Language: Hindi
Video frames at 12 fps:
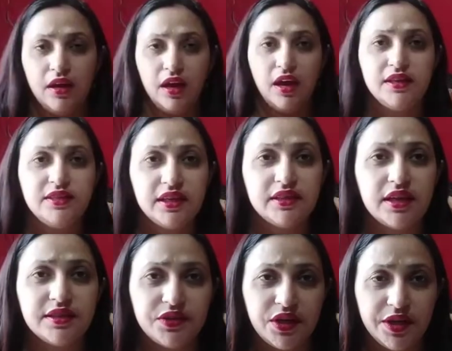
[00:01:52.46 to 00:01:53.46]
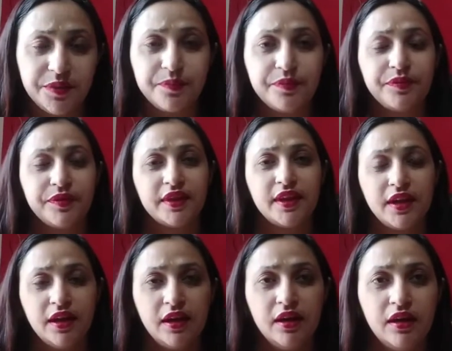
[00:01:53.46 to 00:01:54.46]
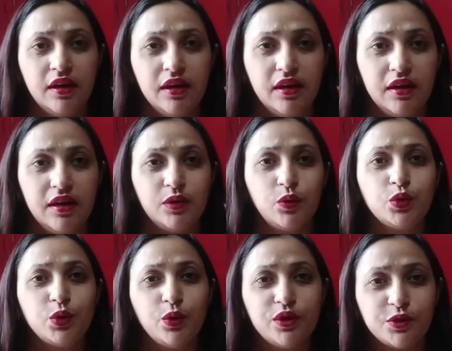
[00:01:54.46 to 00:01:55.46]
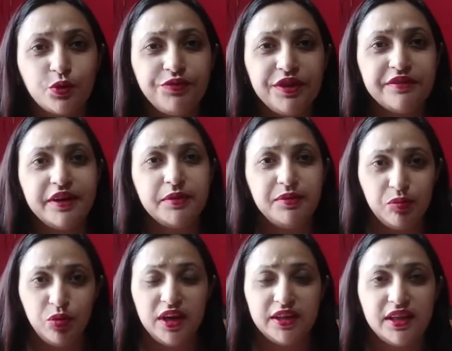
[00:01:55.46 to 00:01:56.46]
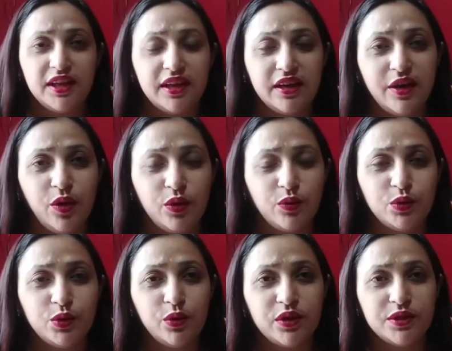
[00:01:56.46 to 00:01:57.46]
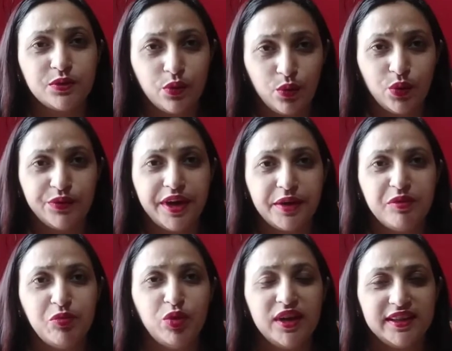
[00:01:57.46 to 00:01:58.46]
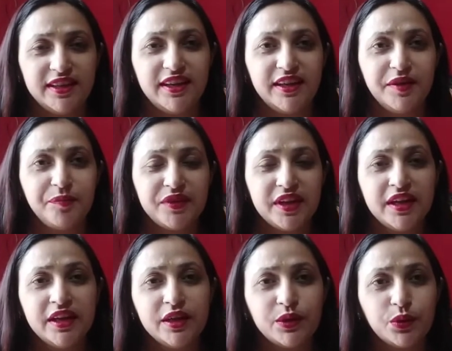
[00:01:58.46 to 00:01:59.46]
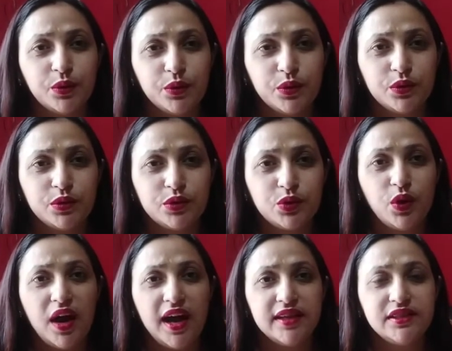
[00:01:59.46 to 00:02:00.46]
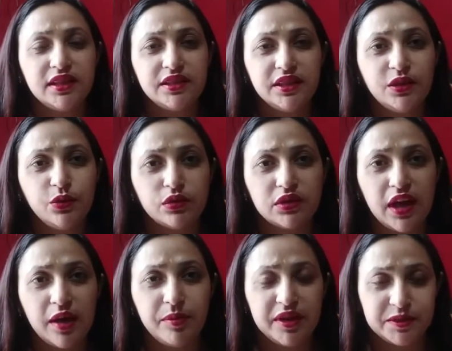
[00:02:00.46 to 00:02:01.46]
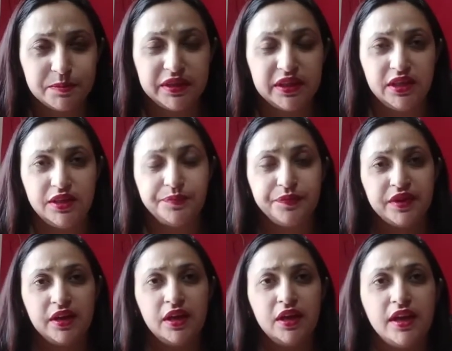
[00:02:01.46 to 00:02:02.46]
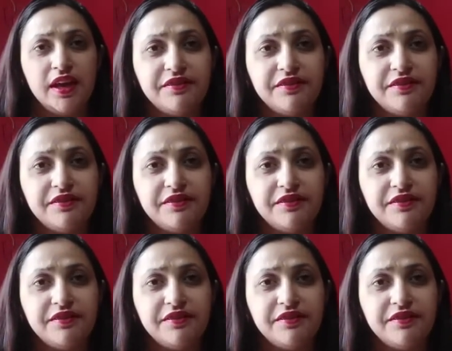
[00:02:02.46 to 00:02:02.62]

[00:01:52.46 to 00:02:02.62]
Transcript: आज है थर्सडे कुछ लोग इसको वीरवार भी बुलाते हैं और कुछ लोग इसको गुरुवार भी बुलाते हैं तो जो आज का दिन होता है बृहस्पति एक